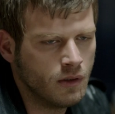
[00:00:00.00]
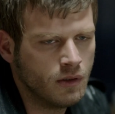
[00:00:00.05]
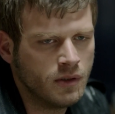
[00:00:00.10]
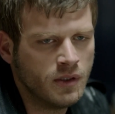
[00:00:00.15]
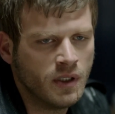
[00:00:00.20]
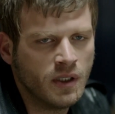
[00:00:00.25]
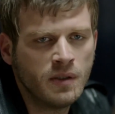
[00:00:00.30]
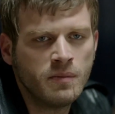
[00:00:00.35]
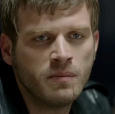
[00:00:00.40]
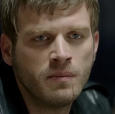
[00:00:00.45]

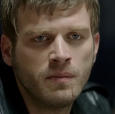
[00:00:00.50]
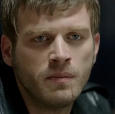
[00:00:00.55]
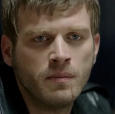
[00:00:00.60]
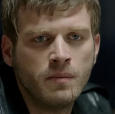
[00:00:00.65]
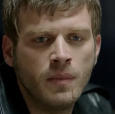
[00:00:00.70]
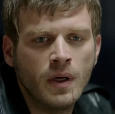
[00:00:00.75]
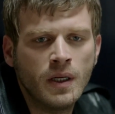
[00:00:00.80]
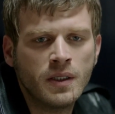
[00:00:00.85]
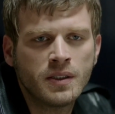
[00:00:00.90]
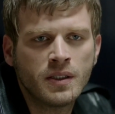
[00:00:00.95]
Yani
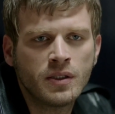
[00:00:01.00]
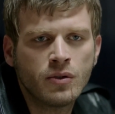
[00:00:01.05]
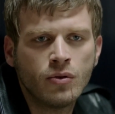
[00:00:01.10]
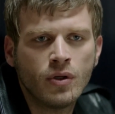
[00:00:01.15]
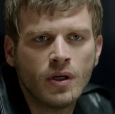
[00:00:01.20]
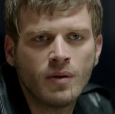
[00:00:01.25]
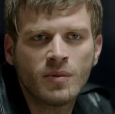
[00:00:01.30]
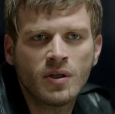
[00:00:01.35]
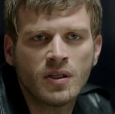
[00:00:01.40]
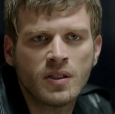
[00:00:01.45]
belki
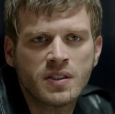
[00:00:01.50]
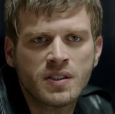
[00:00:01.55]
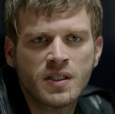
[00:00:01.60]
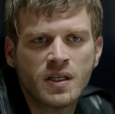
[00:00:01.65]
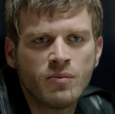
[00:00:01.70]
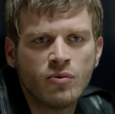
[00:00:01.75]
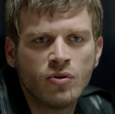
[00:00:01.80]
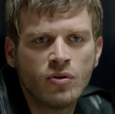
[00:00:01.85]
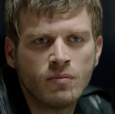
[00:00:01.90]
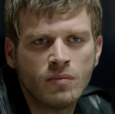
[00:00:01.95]
günahım kadar
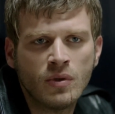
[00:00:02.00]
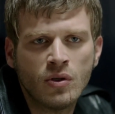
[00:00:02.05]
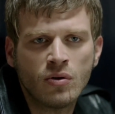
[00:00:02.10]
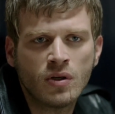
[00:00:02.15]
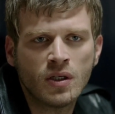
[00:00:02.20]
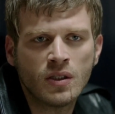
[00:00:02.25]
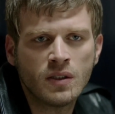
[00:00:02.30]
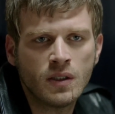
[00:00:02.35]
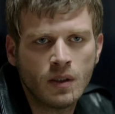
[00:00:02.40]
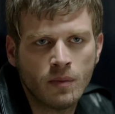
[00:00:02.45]
sevmiyorum ben o
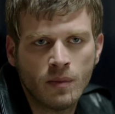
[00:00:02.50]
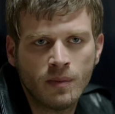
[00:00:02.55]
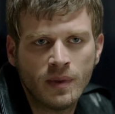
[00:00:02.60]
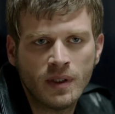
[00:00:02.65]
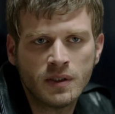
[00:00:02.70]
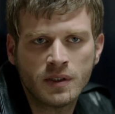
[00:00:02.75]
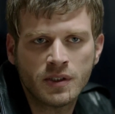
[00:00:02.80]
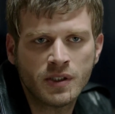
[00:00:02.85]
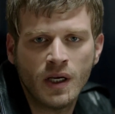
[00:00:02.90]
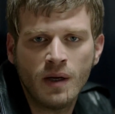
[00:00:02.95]
kadını ama
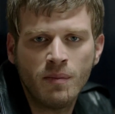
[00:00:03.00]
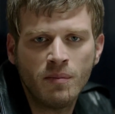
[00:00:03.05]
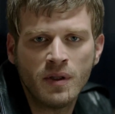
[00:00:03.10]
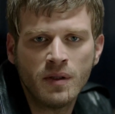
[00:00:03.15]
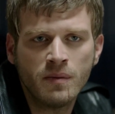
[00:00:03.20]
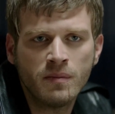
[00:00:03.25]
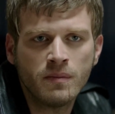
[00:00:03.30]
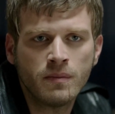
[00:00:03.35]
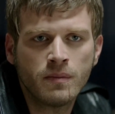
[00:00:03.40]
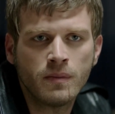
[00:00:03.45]
ben şey
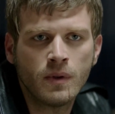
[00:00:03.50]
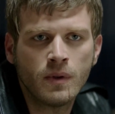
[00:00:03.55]
yapmadım.